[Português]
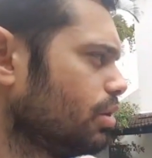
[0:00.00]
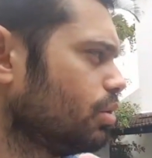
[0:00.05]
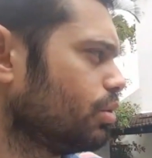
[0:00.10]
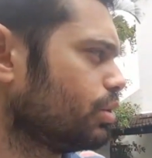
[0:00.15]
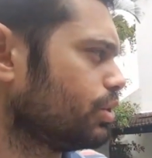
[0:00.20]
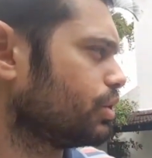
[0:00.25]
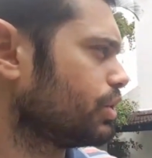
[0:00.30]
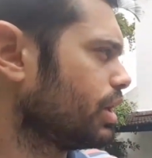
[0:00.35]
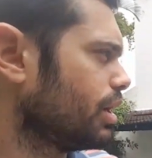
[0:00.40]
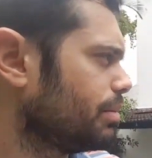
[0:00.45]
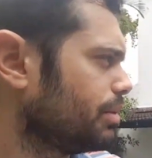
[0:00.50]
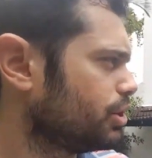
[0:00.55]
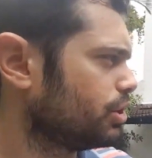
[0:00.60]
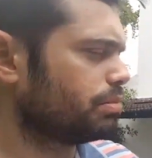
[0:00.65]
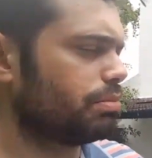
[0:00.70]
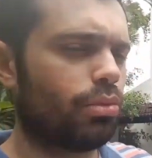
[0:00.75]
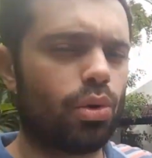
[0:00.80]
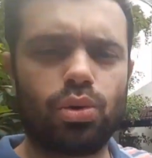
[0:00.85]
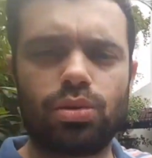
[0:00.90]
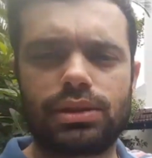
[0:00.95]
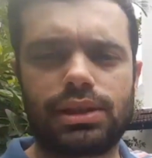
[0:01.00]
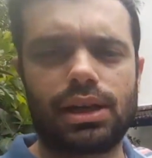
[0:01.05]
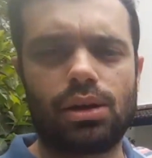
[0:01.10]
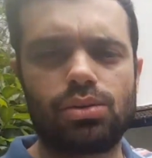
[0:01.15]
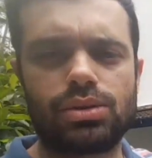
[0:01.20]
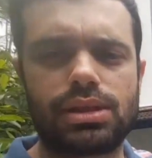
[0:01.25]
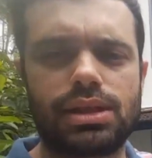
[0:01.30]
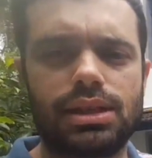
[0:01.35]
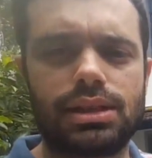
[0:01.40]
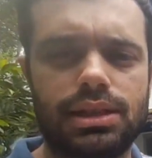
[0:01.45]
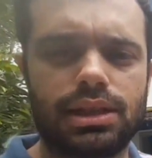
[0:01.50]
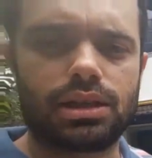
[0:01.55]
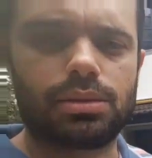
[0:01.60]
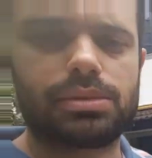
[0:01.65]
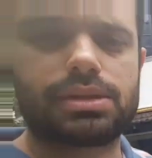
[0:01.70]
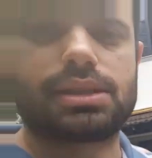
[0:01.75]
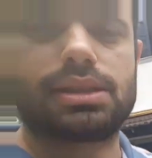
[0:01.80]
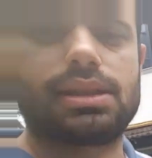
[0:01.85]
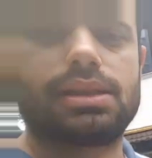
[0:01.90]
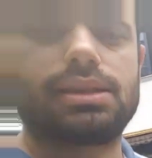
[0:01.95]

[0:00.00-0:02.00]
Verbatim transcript: um esquema de montar uns andames né,